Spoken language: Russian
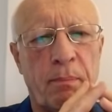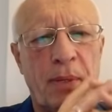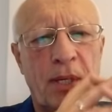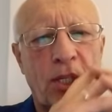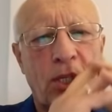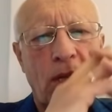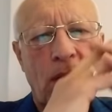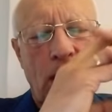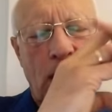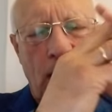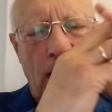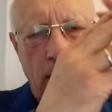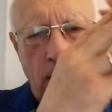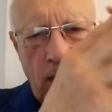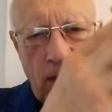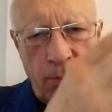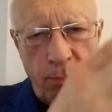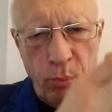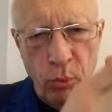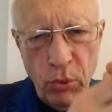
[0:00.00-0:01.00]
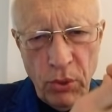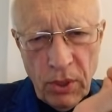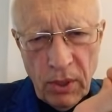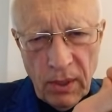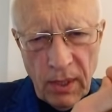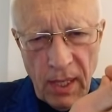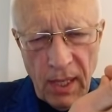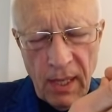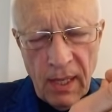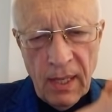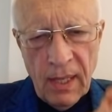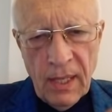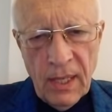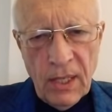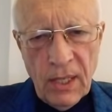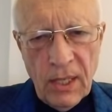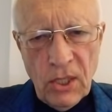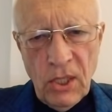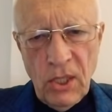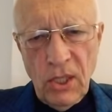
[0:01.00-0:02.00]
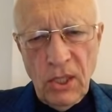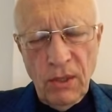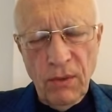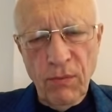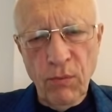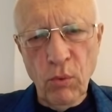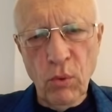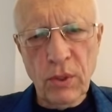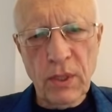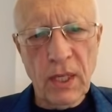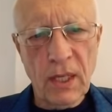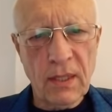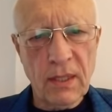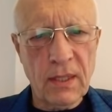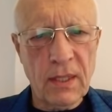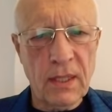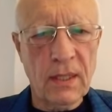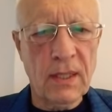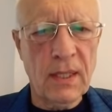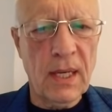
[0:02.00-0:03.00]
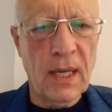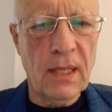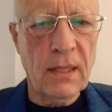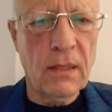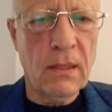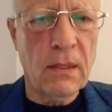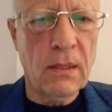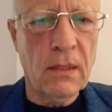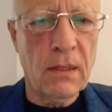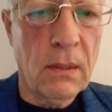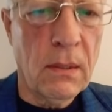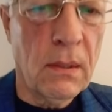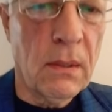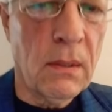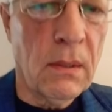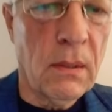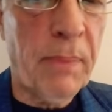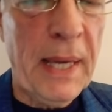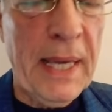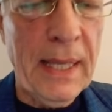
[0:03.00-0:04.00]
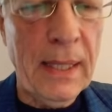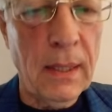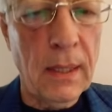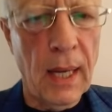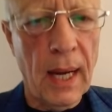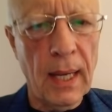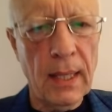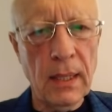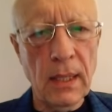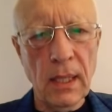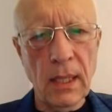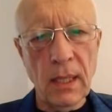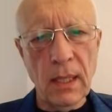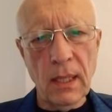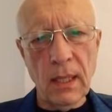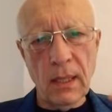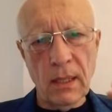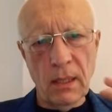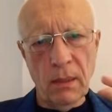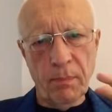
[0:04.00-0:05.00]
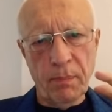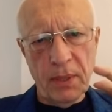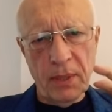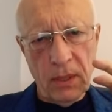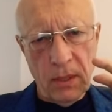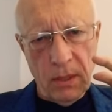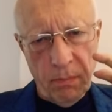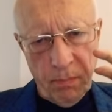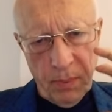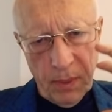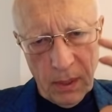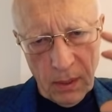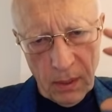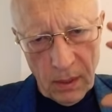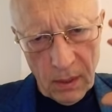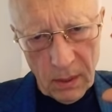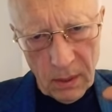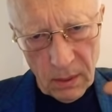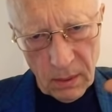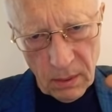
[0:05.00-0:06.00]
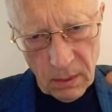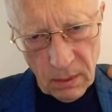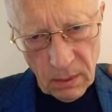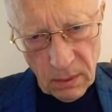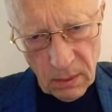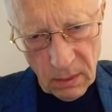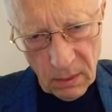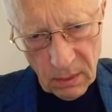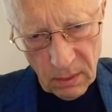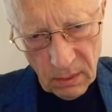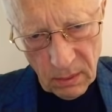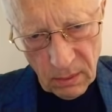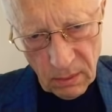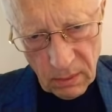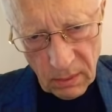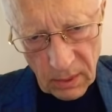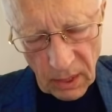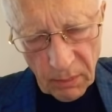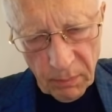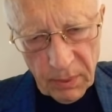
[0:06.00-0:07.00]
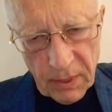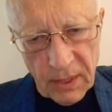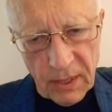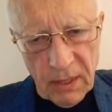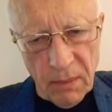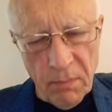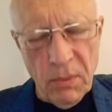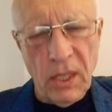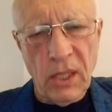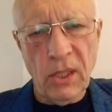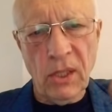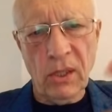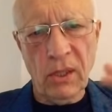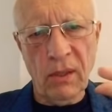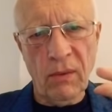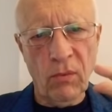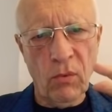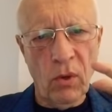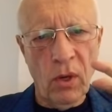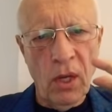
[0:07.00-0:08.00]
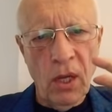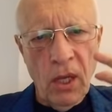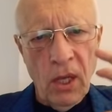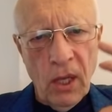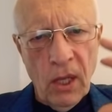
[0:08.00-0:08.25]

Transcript: пожирания Путина и его, так сказать, э, поедание и постепенно как бы заменит его.